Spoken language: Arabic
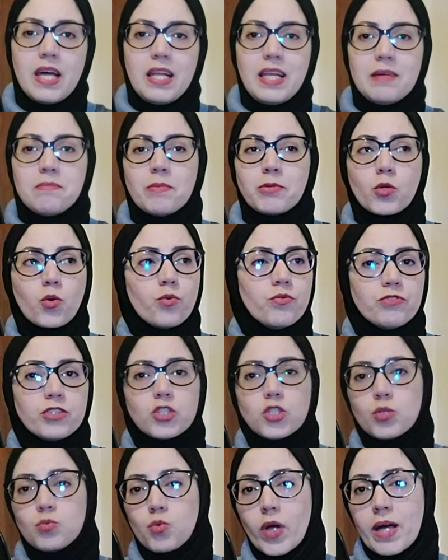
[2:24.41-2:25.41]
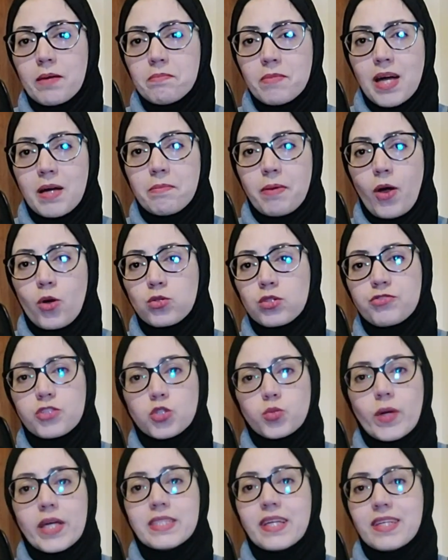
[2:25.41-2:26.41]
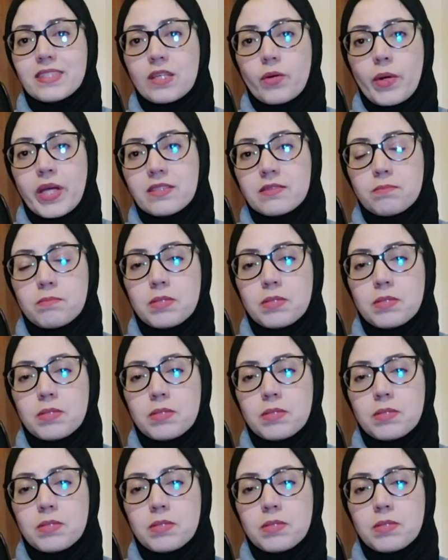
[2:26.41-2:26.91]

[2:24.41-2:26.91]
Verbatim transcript: لما بيكون فيديو مجمع بحط فيه شويه ادوات